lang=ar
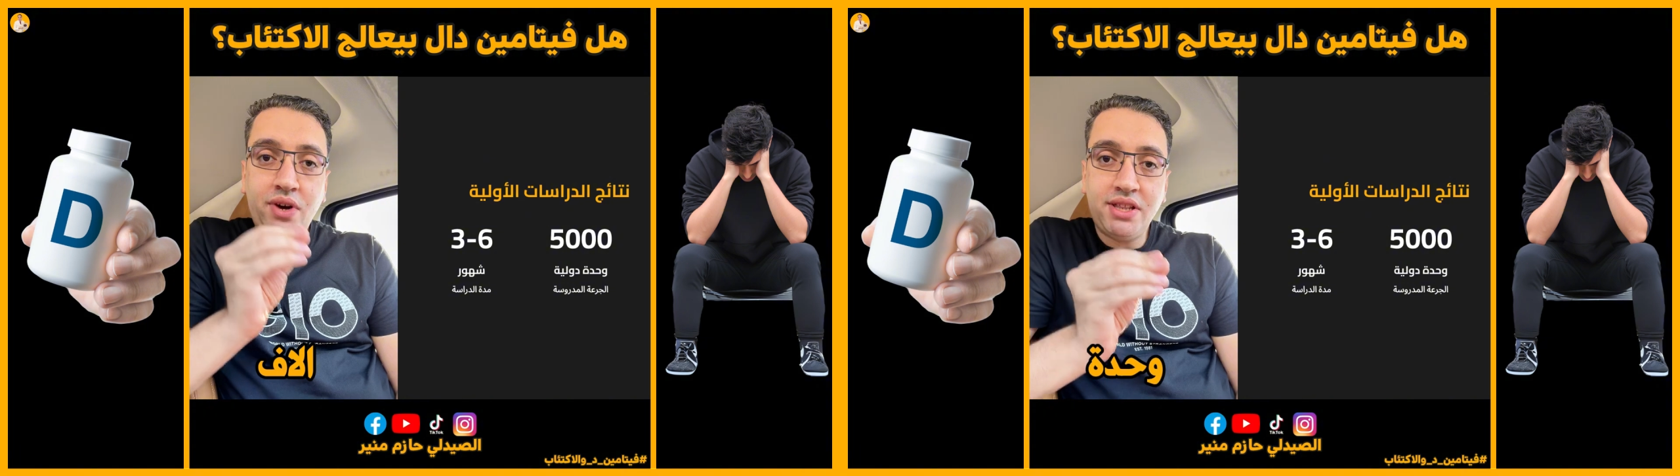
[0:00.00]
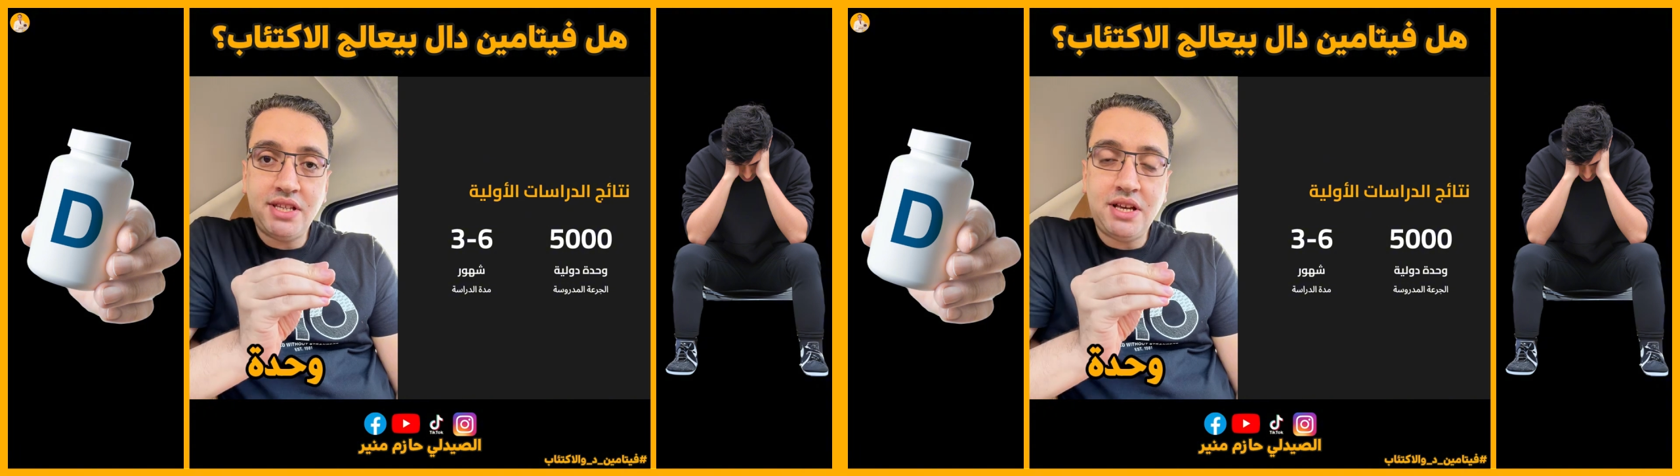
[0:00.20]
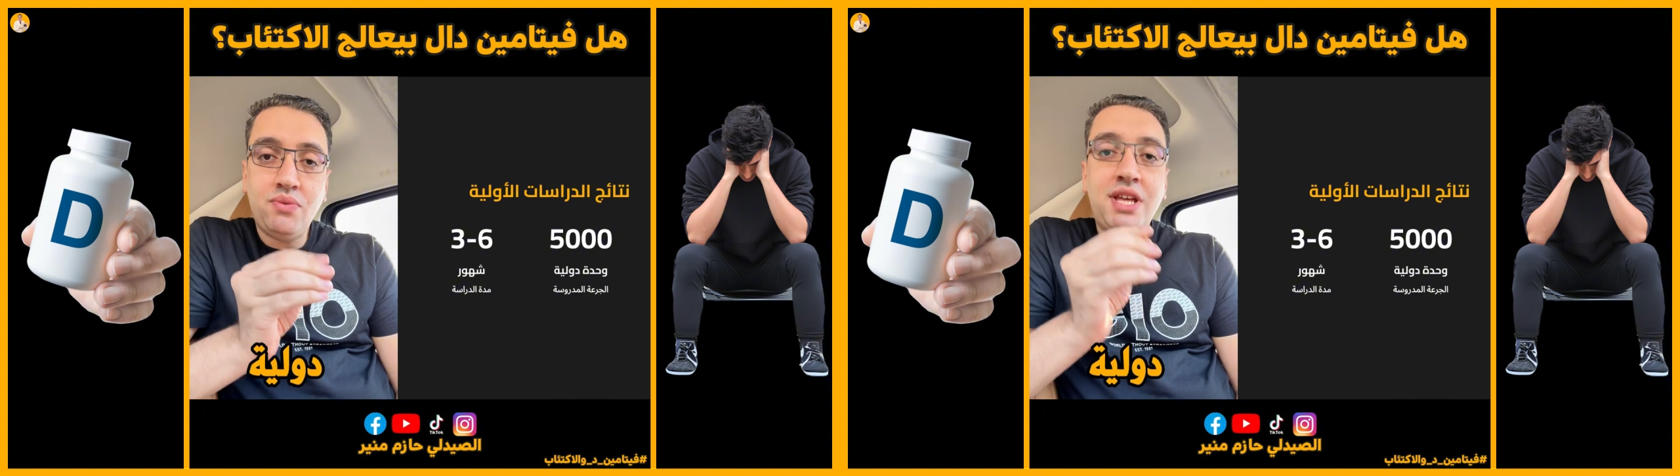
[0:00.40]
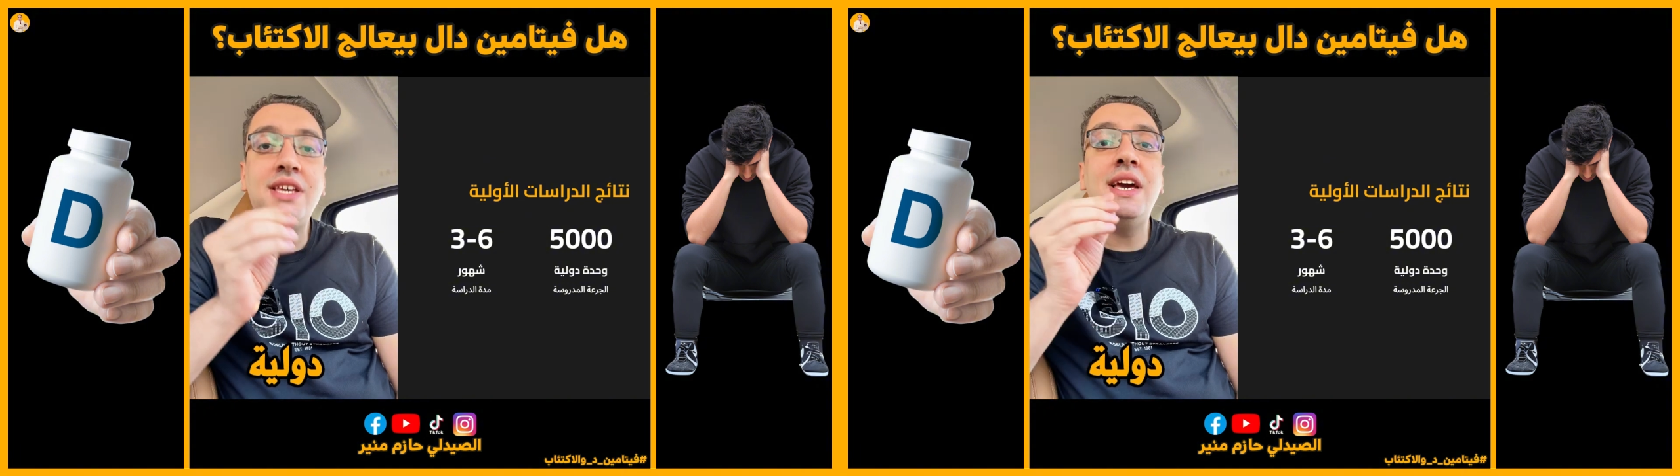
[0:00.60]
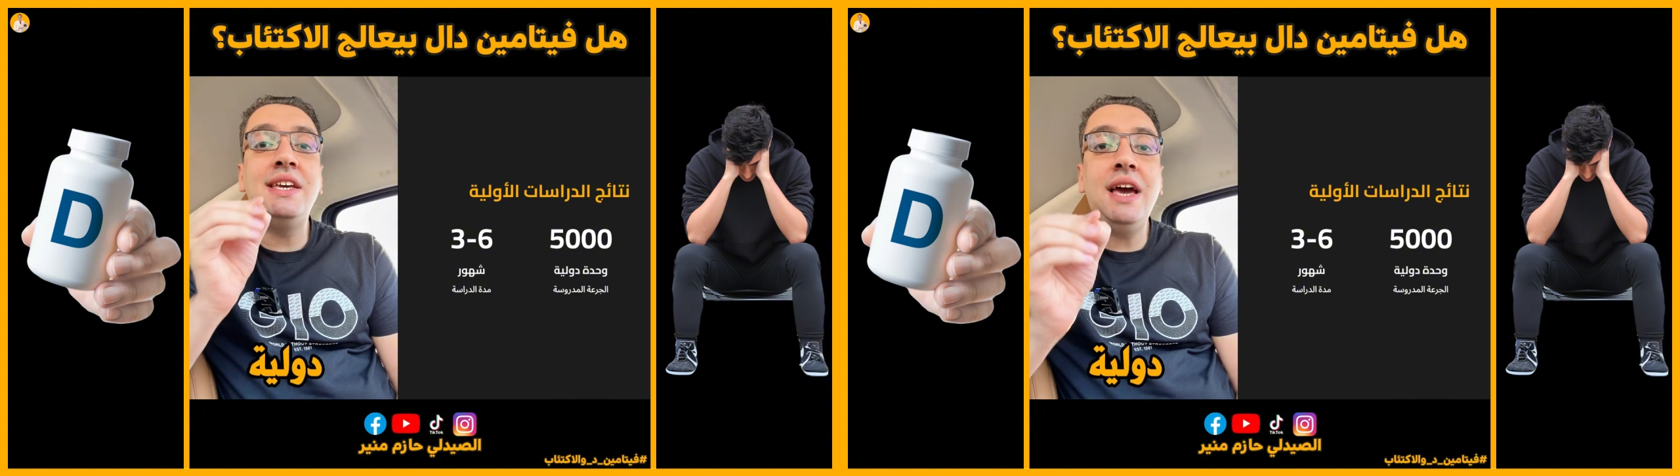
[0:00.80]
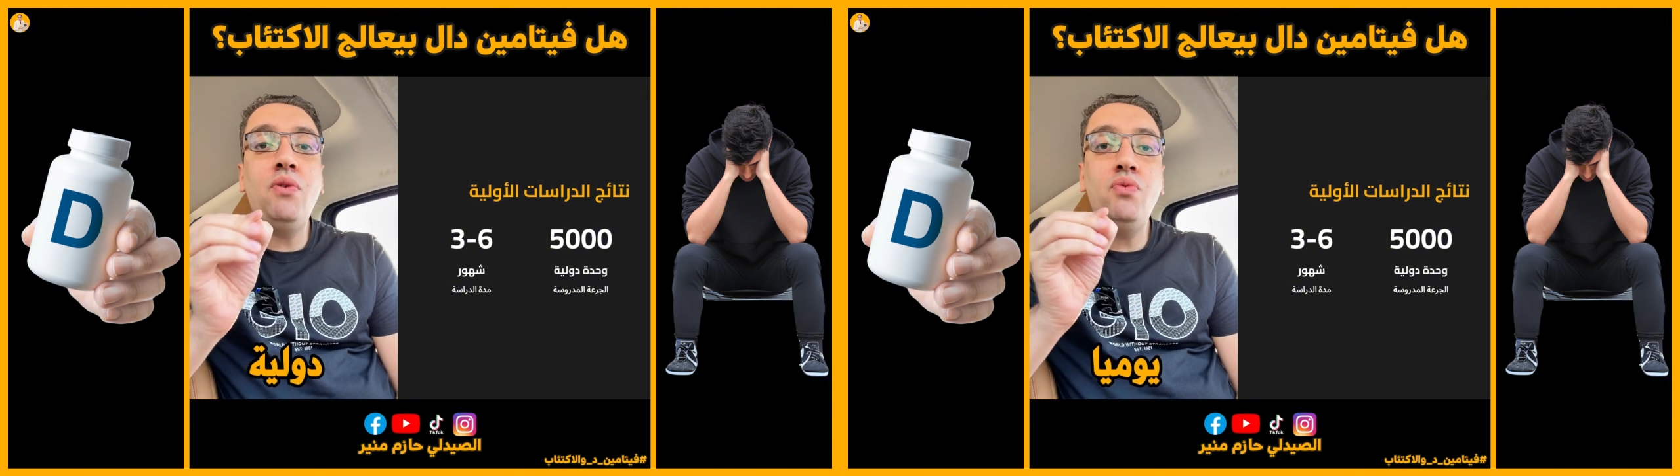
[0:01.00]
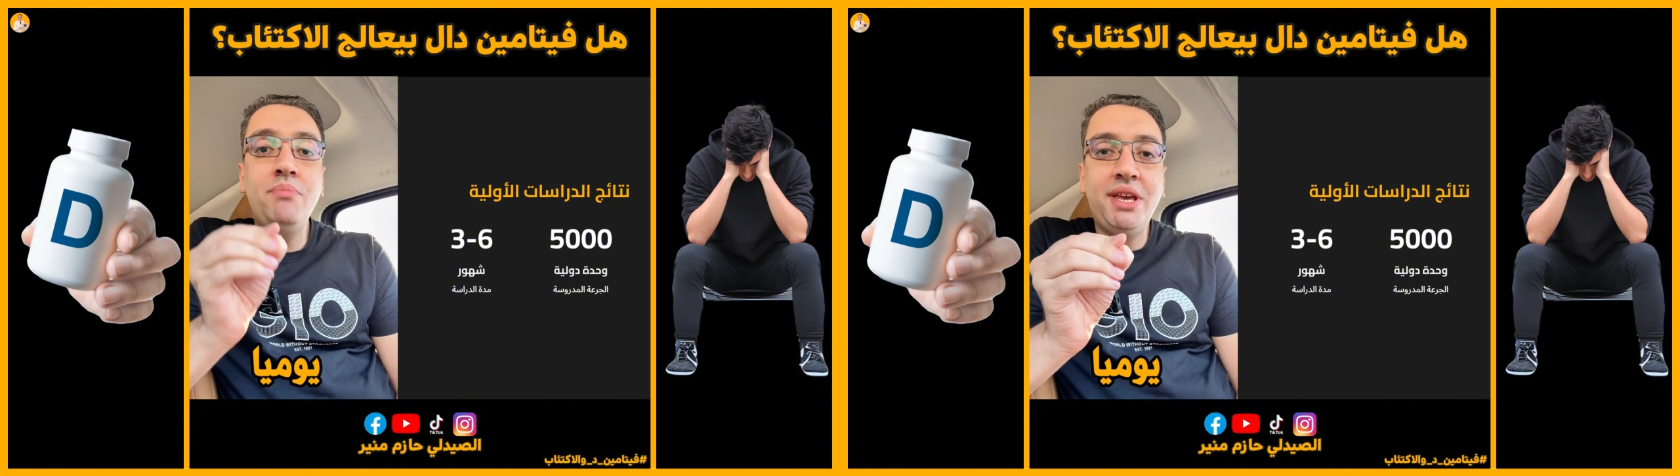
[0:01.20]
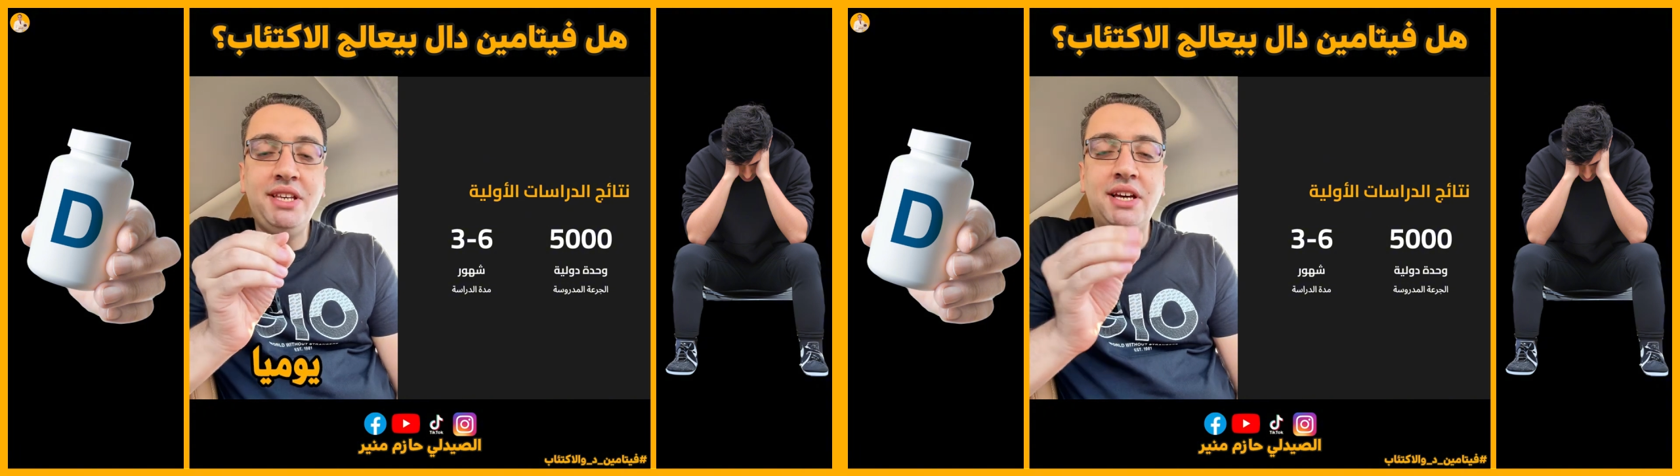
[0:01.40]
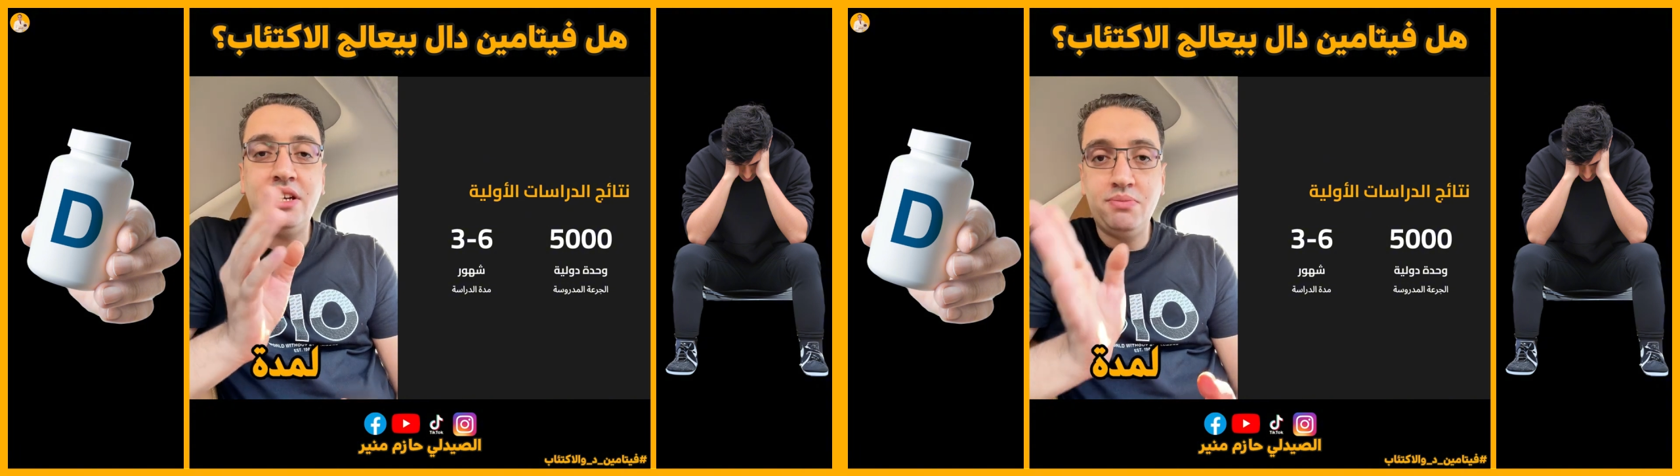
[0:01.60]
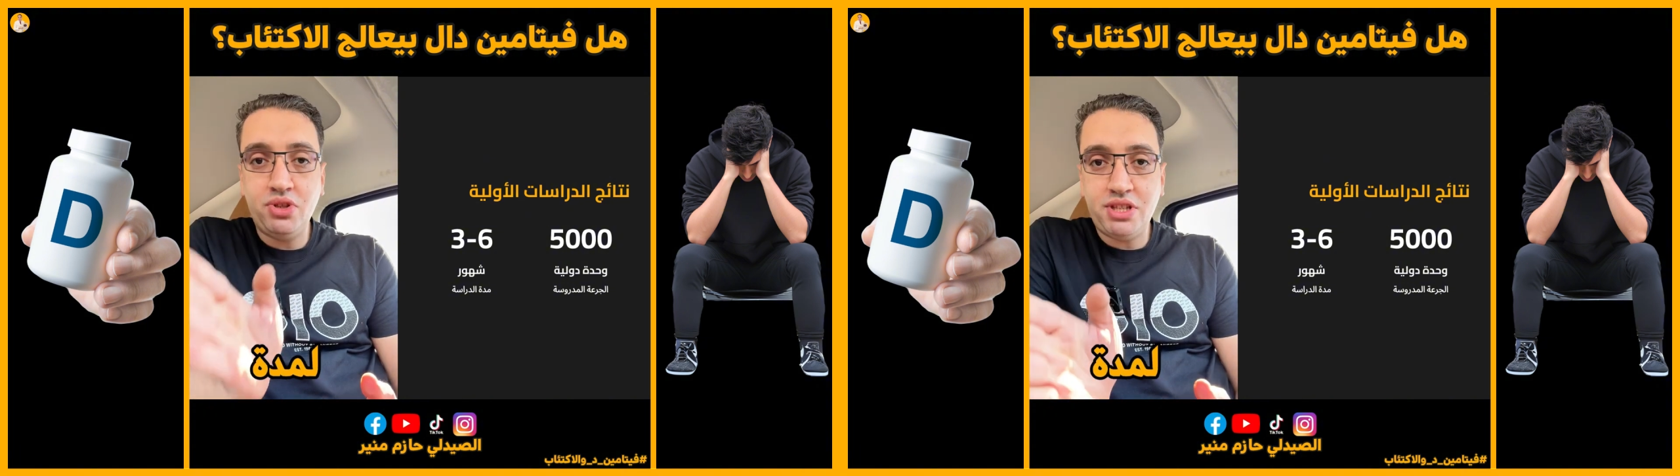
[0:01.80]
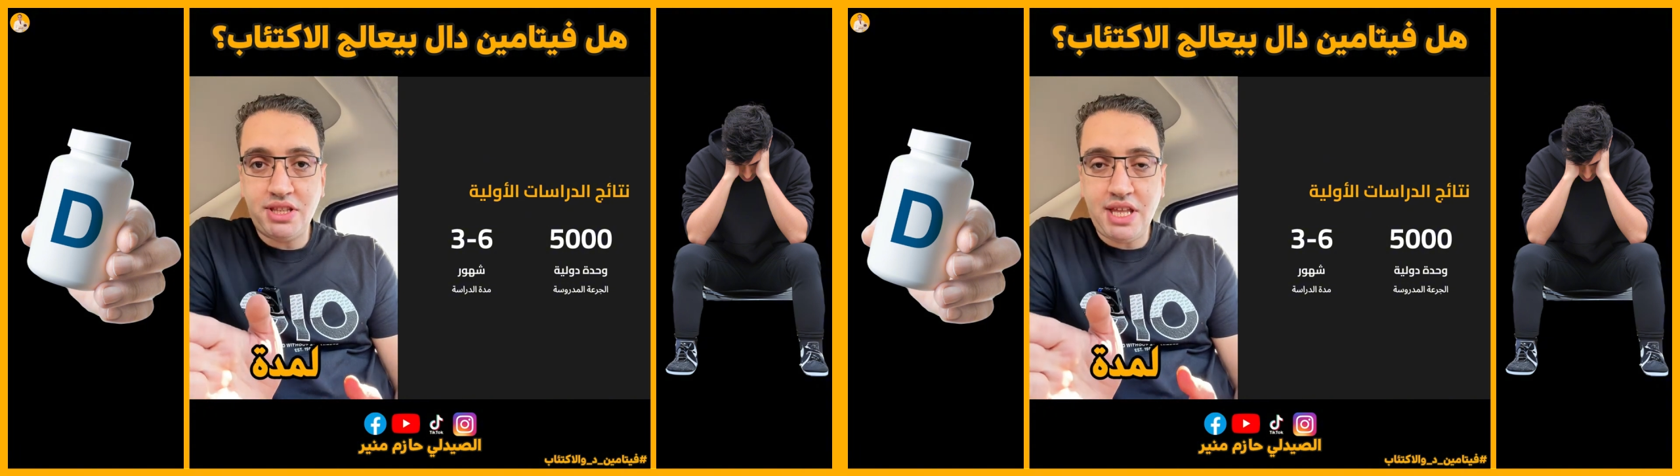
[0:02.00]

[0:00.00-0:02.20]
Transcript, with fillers: وحده دوليه يوميا لمده